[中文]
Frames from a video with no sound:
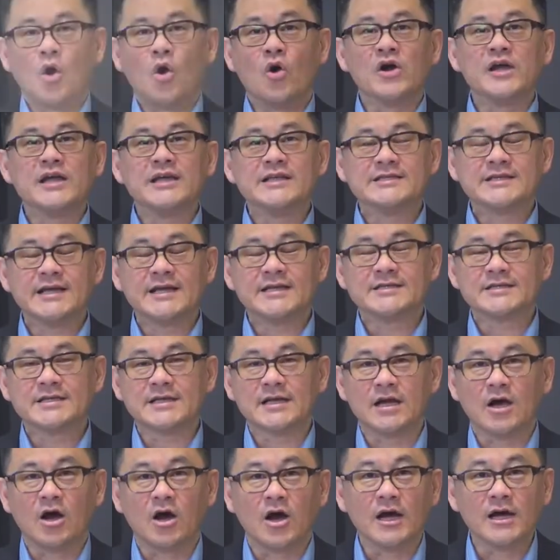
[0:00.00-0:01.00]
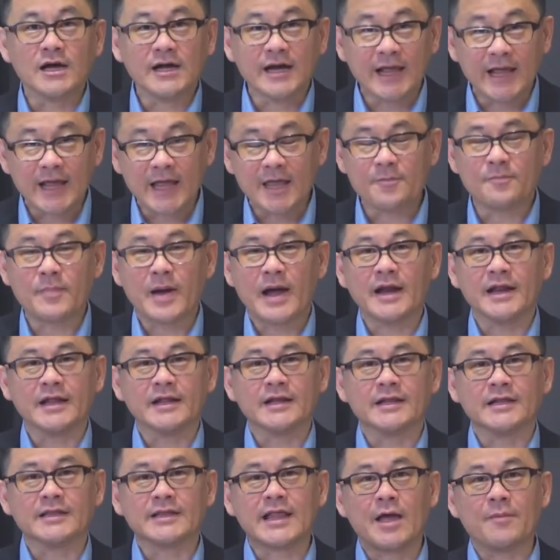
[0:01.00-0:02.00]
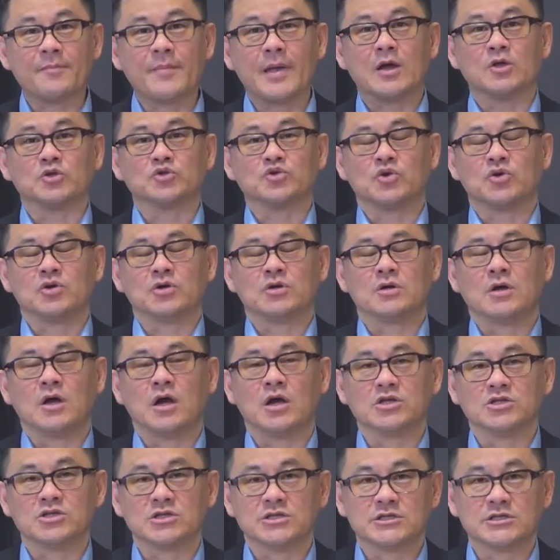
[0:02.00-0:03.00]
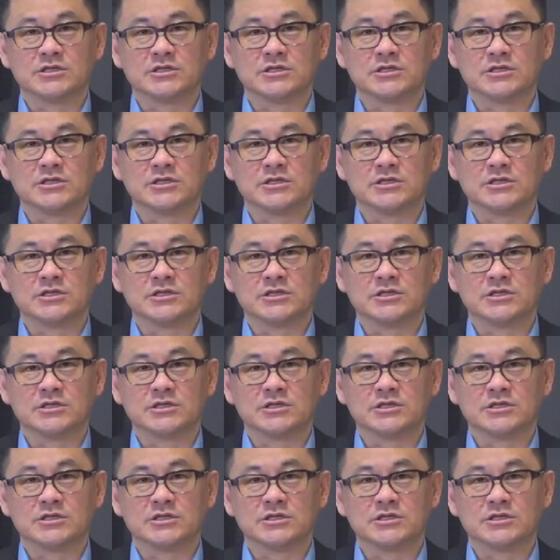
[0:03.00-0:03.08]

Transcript: 弘毅建设哈，二零一八年的代表作哈，就